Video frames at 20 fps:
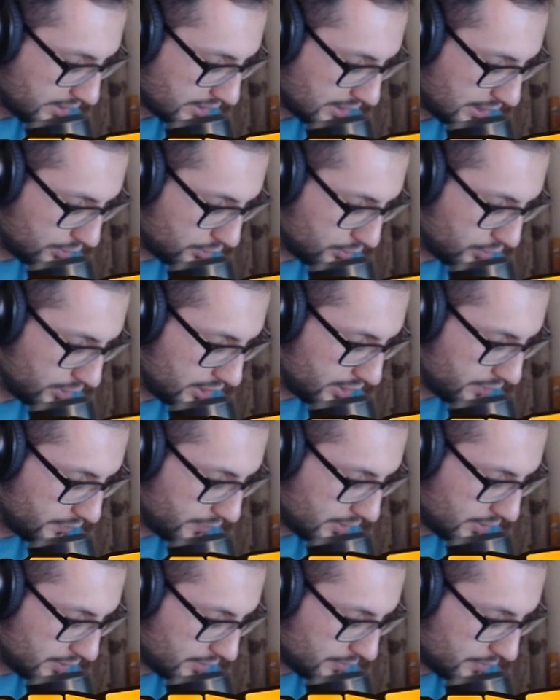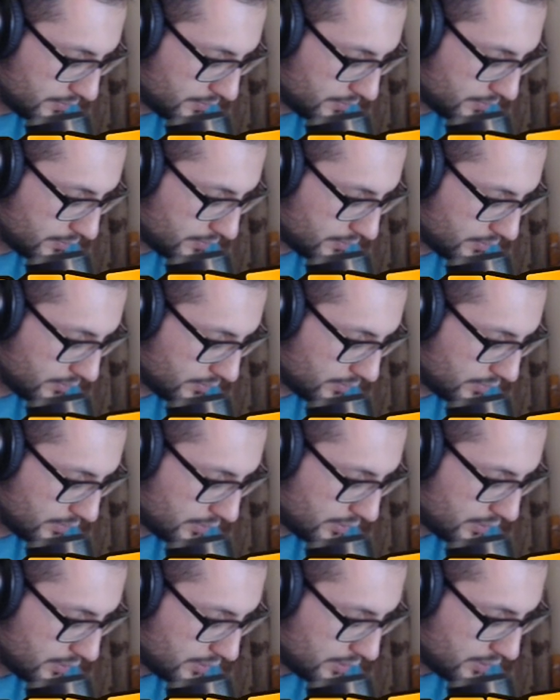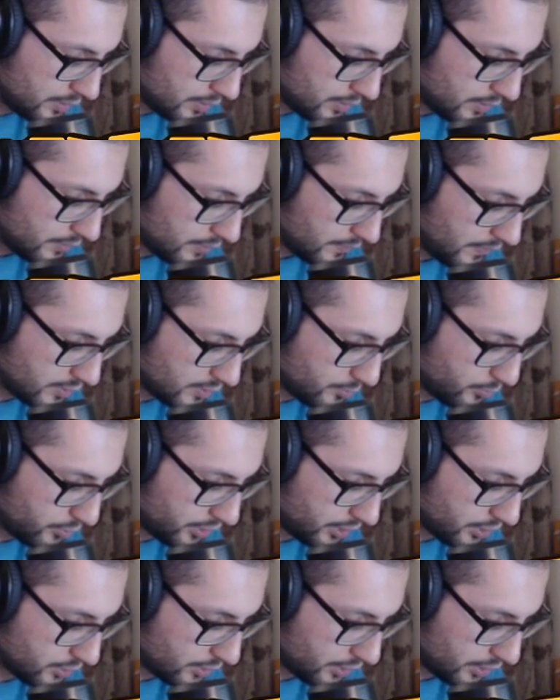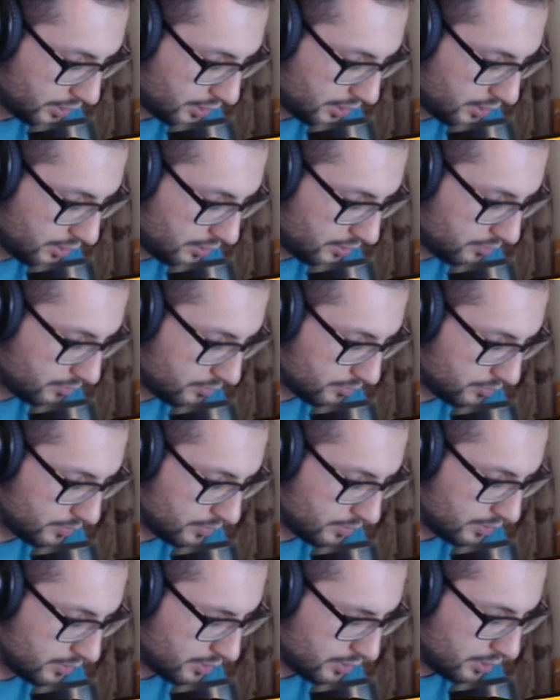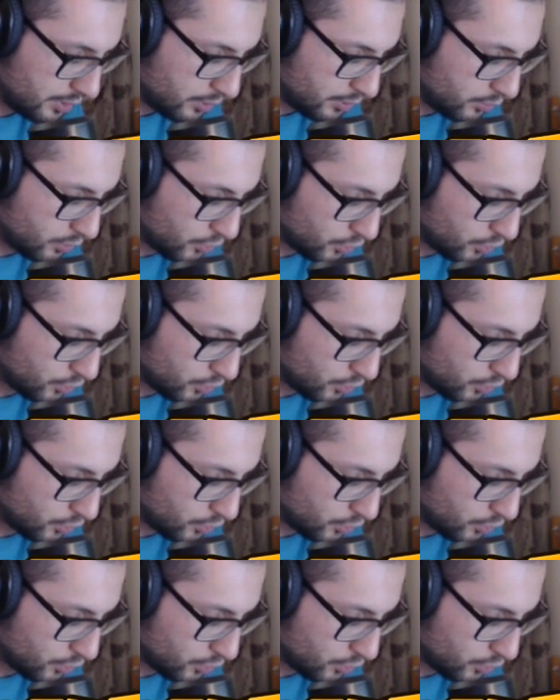alto de nivel. Vamos a poner esto aquí. Nos